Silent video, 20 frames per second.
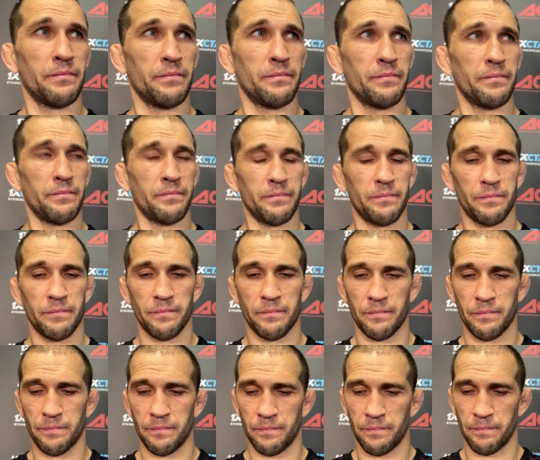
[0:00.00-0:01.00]
Иркутске
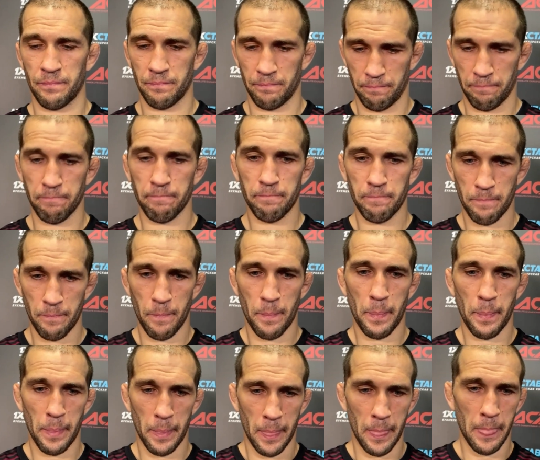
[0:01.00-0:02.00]
подходил, по-моему, общались.
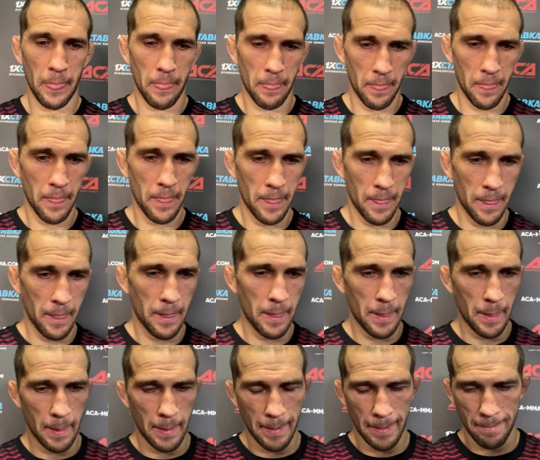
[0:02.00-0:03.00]
Э, о чем было
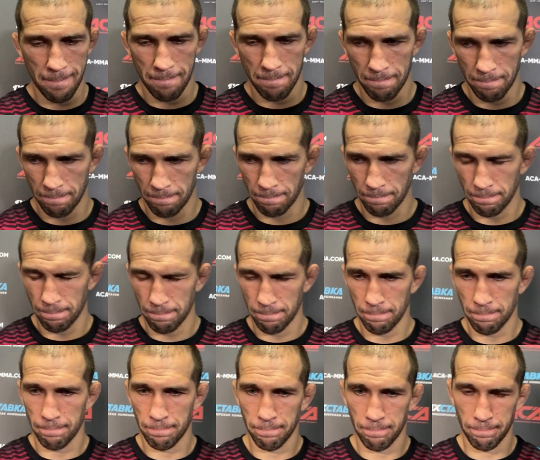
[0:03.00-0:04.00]
общение все-таки у вас?
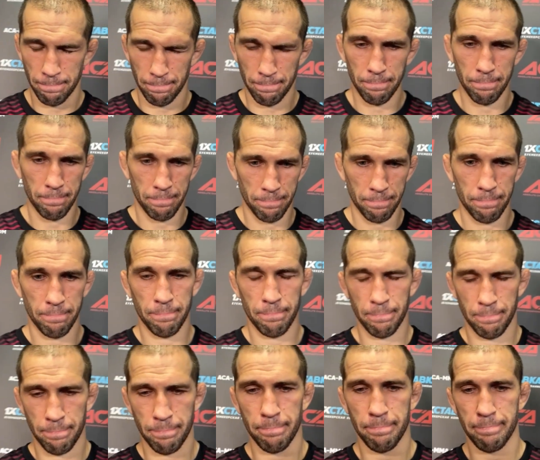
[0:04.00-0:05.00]
Бой был относительно
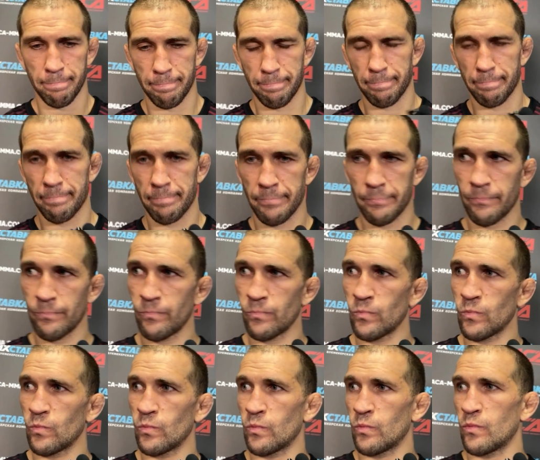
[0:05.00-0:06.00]
недавно.
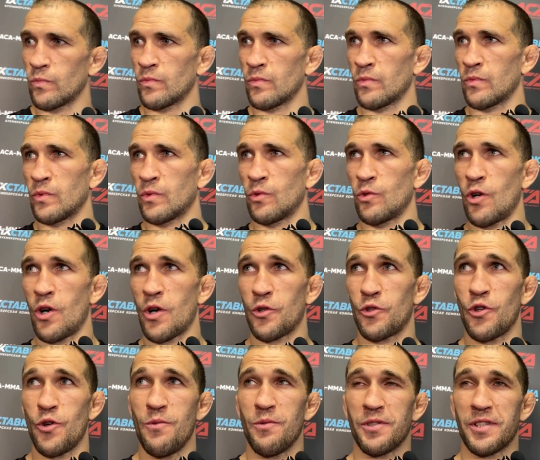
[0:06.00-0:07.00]
Ну,
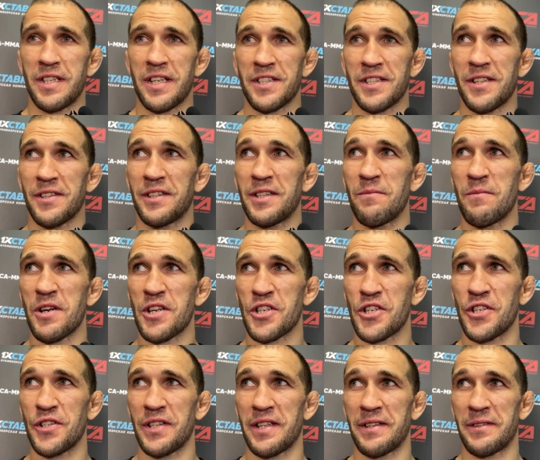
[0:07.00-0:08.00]
Артем сказал, ты
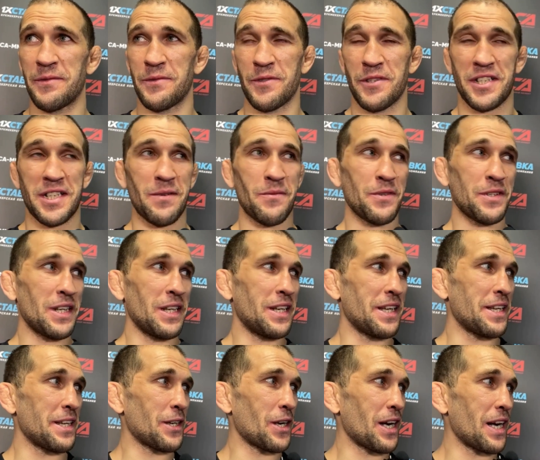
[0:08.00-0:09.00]
машина. но На самом деле
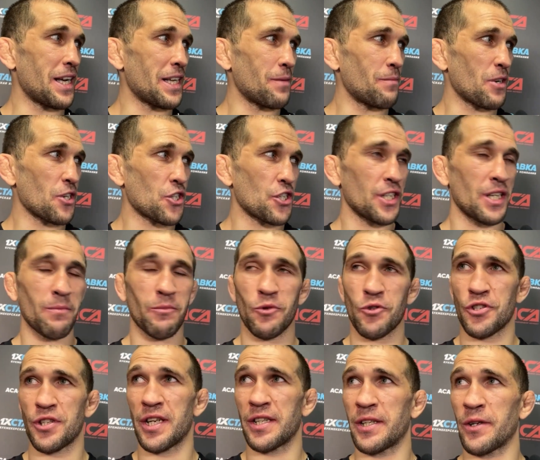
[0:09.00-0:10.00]
я никакая не машина, потому что я